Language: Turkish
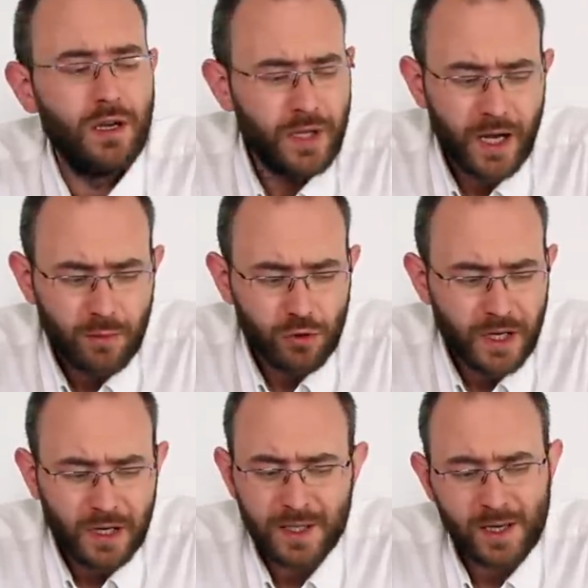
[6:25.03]
Yani
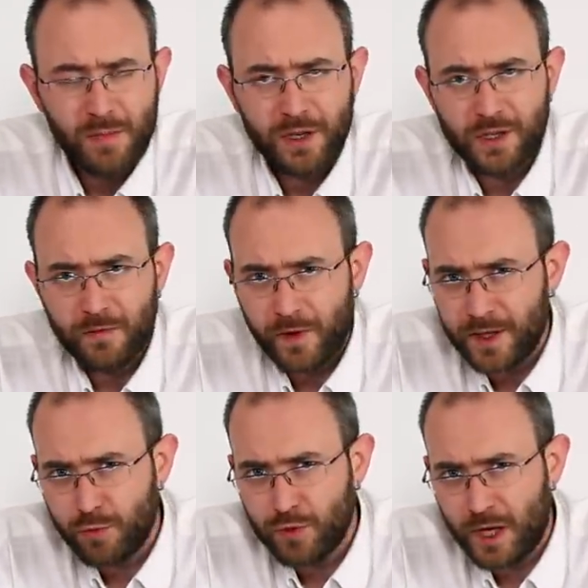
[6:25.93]
bunları kazanmak için
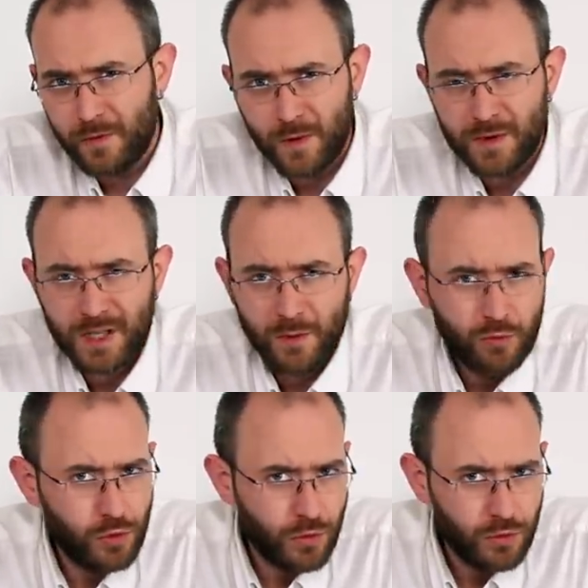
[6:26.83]
Facebook sayfamızda
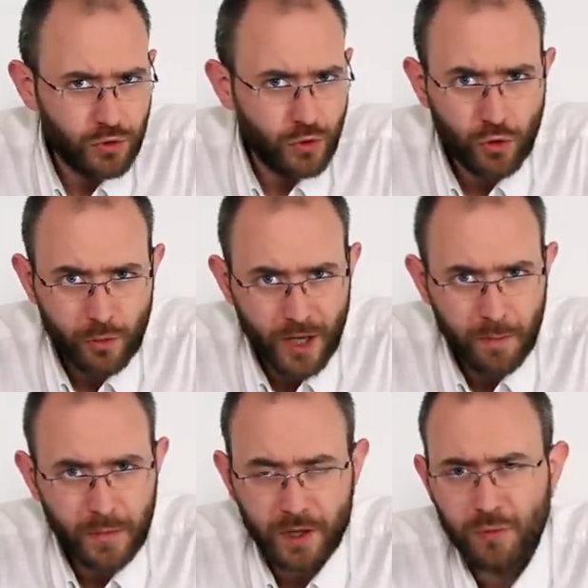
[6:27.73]
mümkün olduğunca yorum
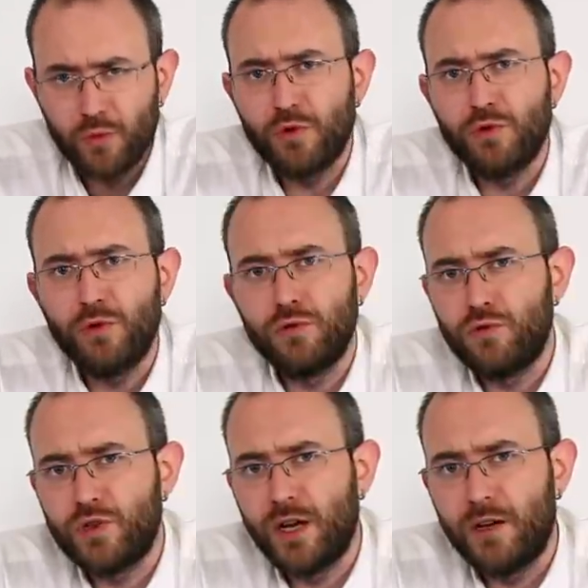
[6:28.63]
yapmalı, mümkün
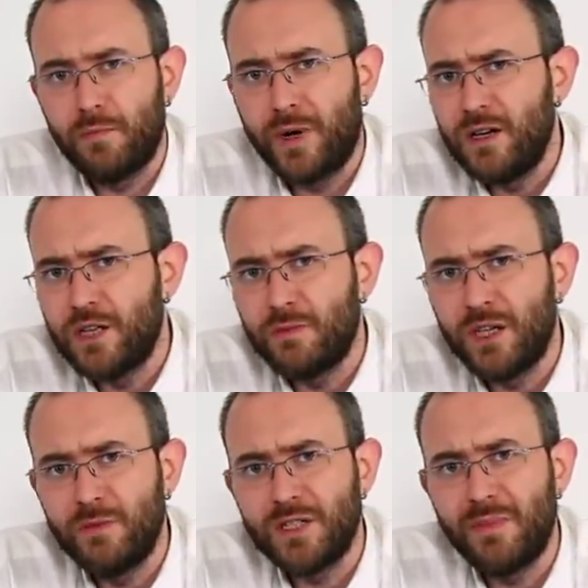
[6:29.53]
olduğunca
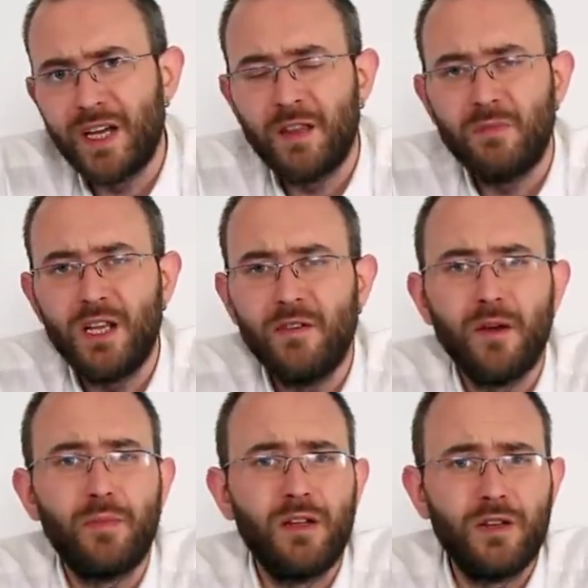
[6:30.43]
paylaşımlarımızı beğenmeli
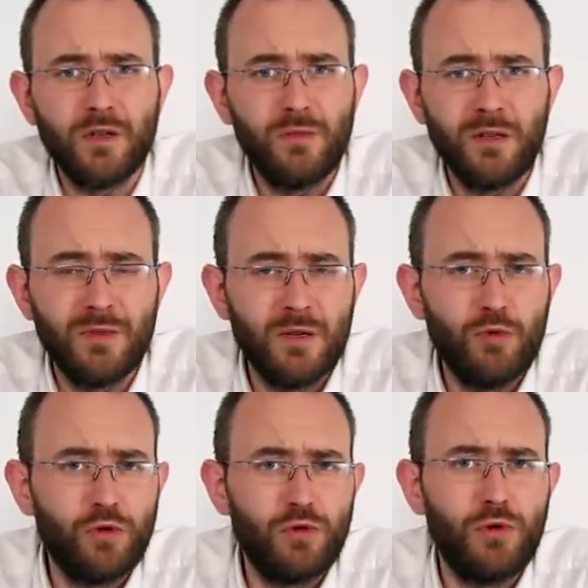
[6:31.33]
ve paylaşımlarımızı
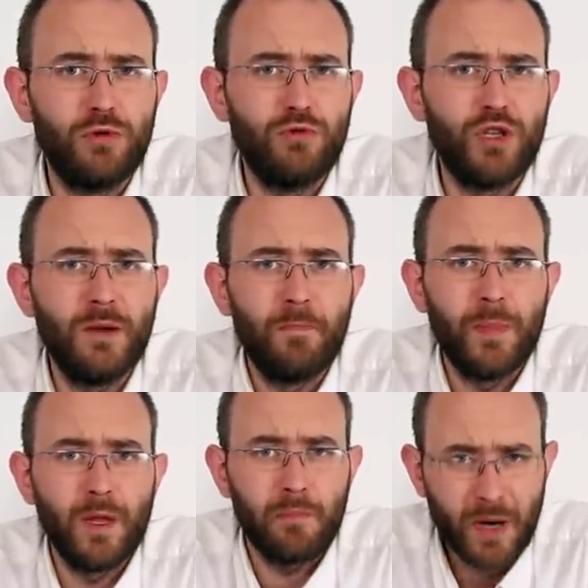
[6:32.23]
mümkün olduğunca
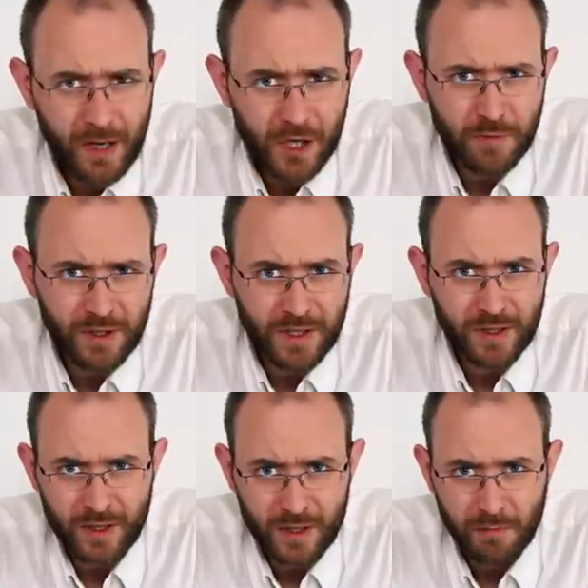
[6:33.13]

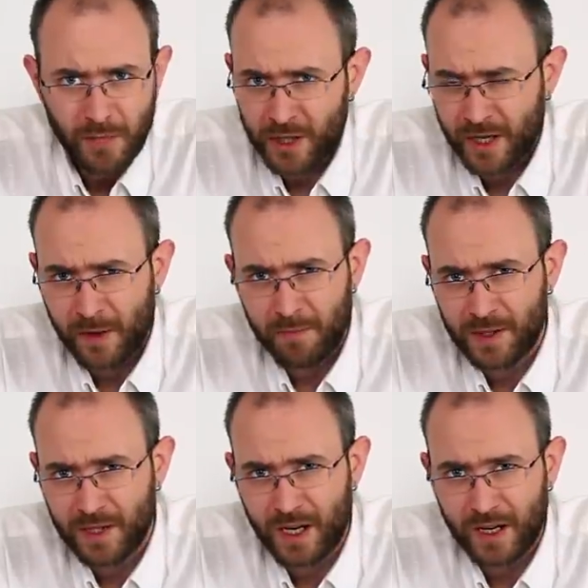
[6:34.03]
paylaşmalısınız. Başka
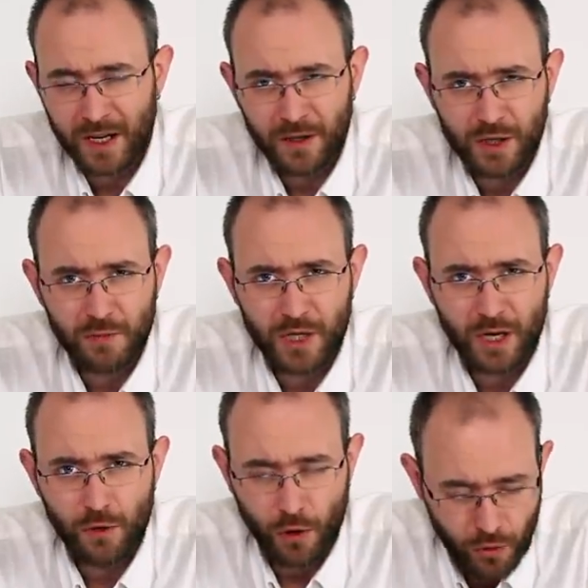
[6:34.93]
yapmanız gereken hiçbir
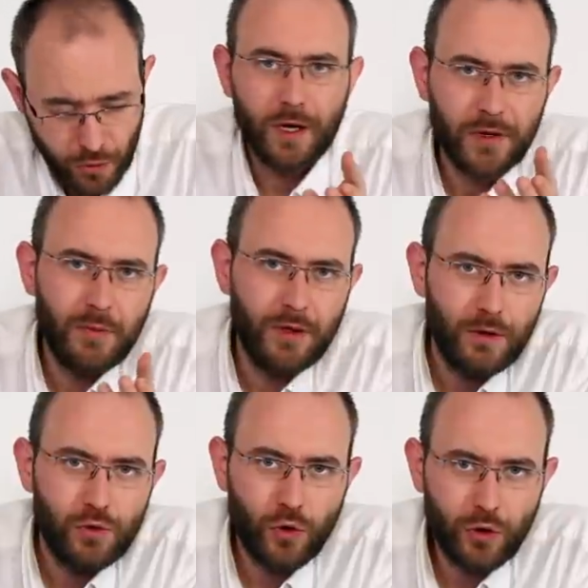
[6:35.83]
şey yok. Ha
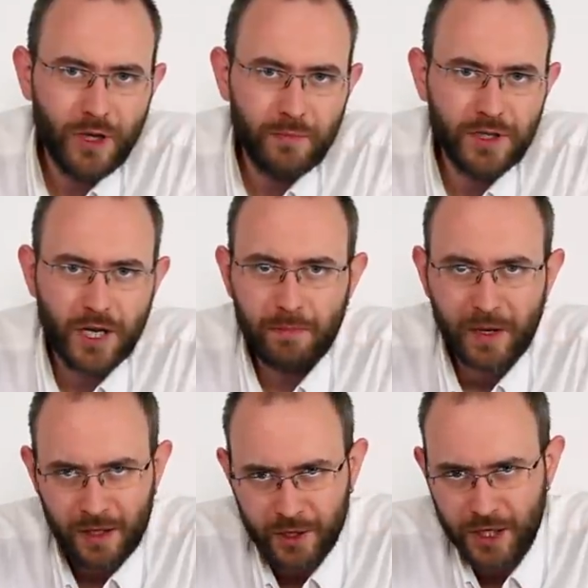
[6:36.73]
tabi yorum yapacağım,
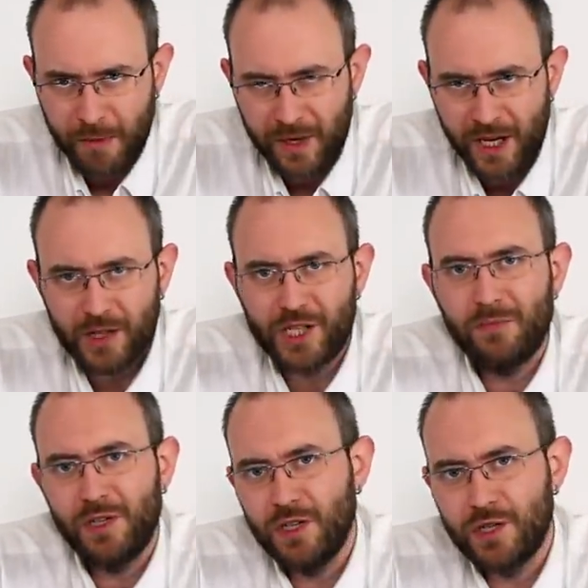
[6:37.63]
paylaşacağım,
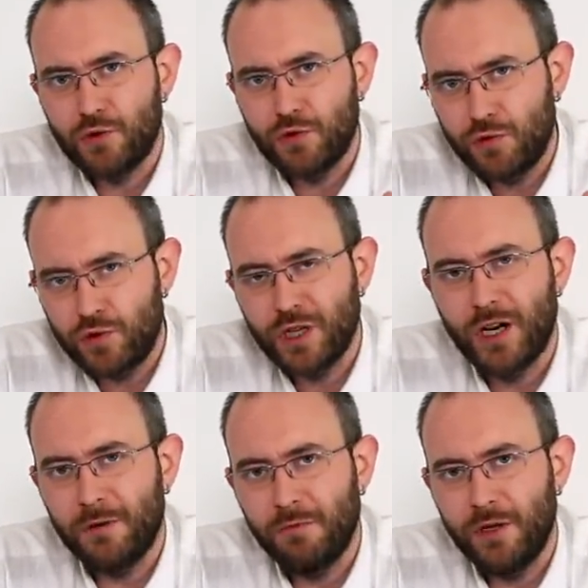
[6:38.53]
beğeneceğim diye işin suyunu
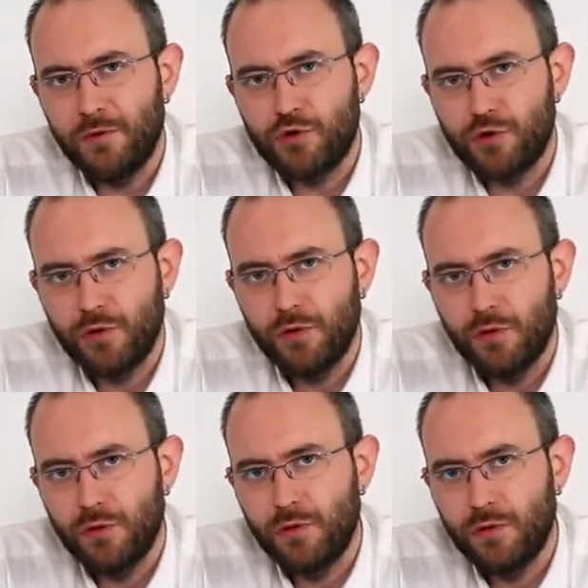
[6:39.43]
çıkartmayın. Şu
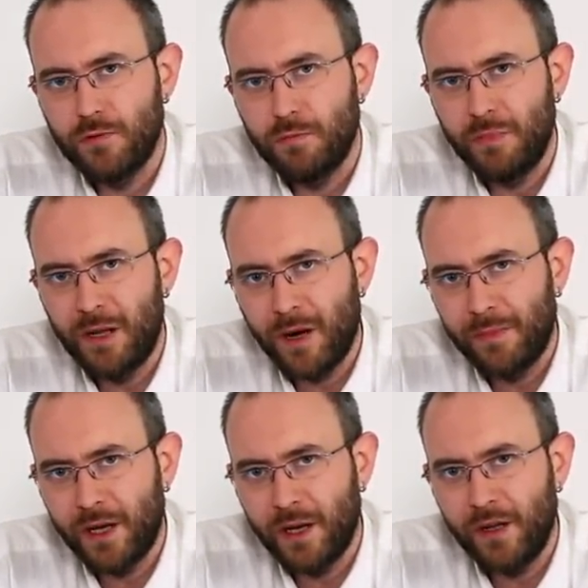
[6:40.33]
e,
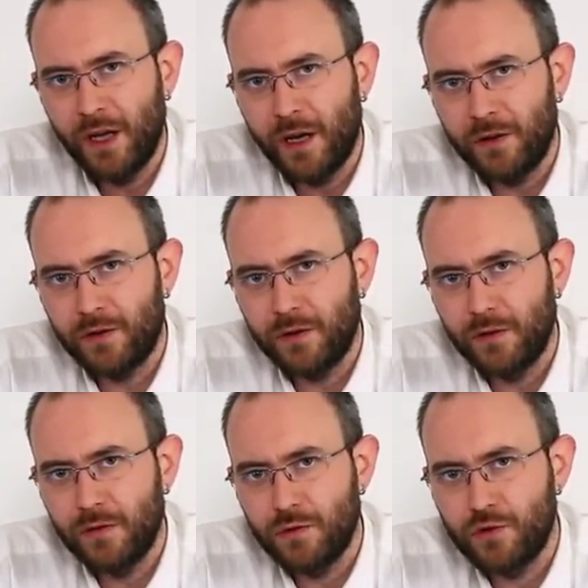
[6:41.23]
bilmem ne hediye et,
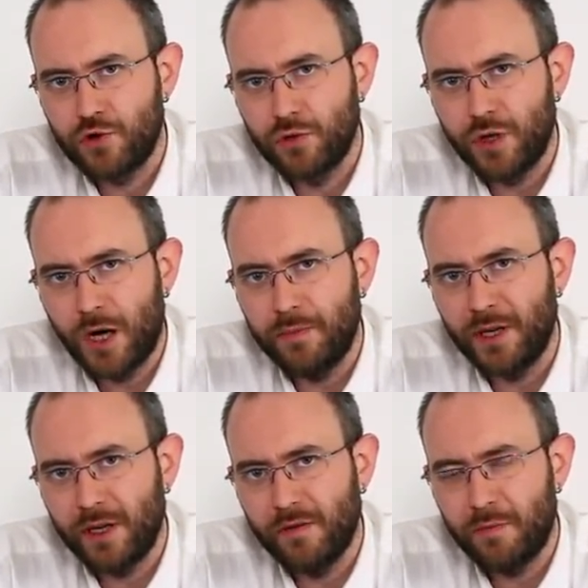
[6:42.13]
şunu yap
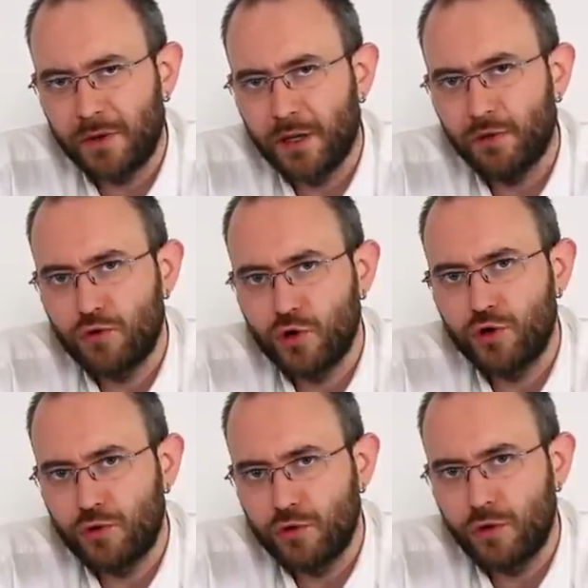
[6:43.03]
ya da web tekno
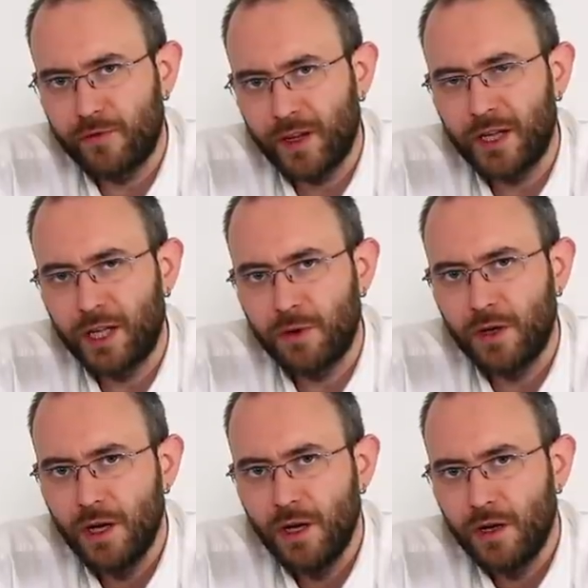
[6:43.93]
coşturuyor falan gibi
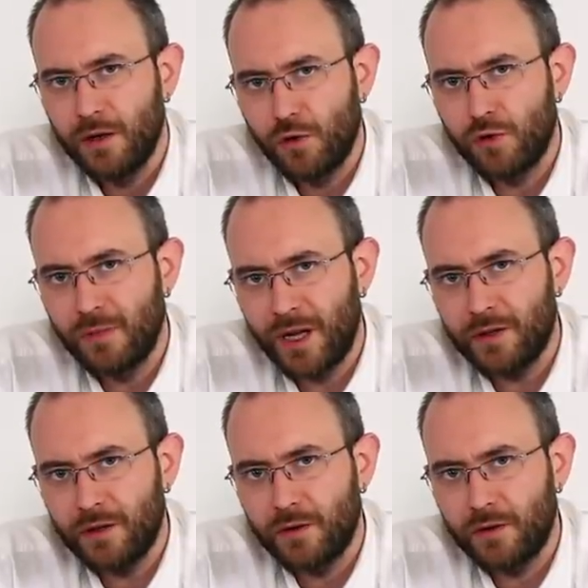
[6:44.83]

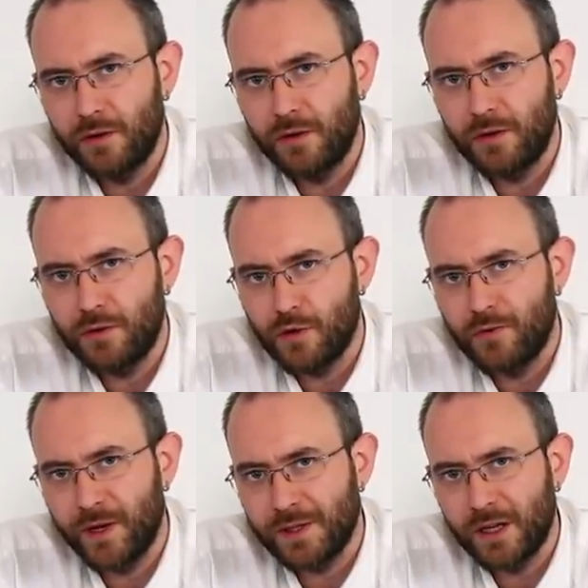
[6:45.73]
yorumlar e,
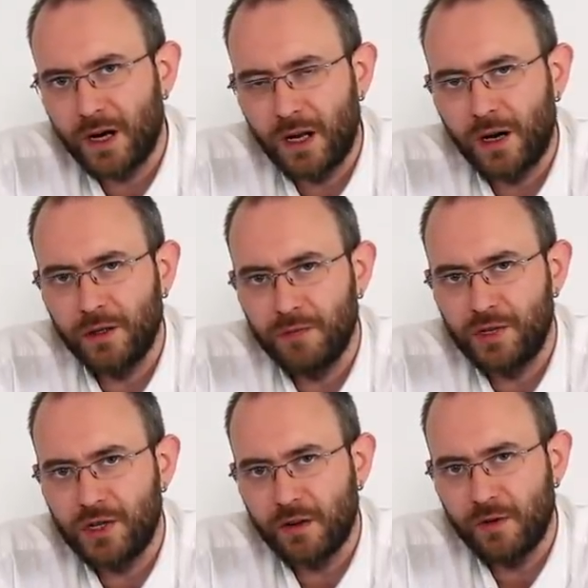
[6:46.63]
çok fazla kale
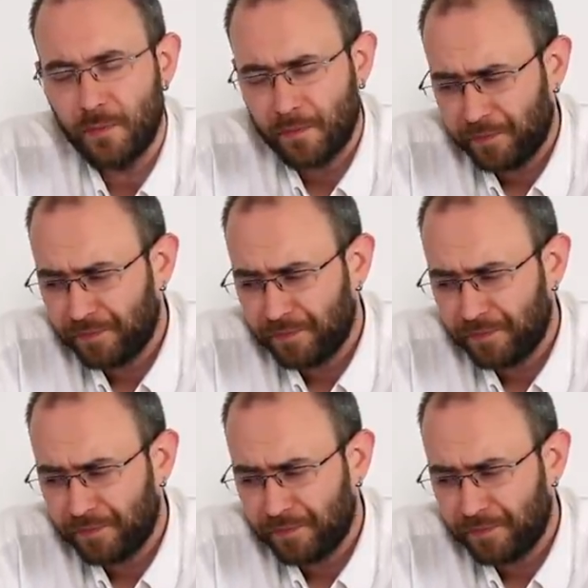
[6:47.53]
alınmayacak ve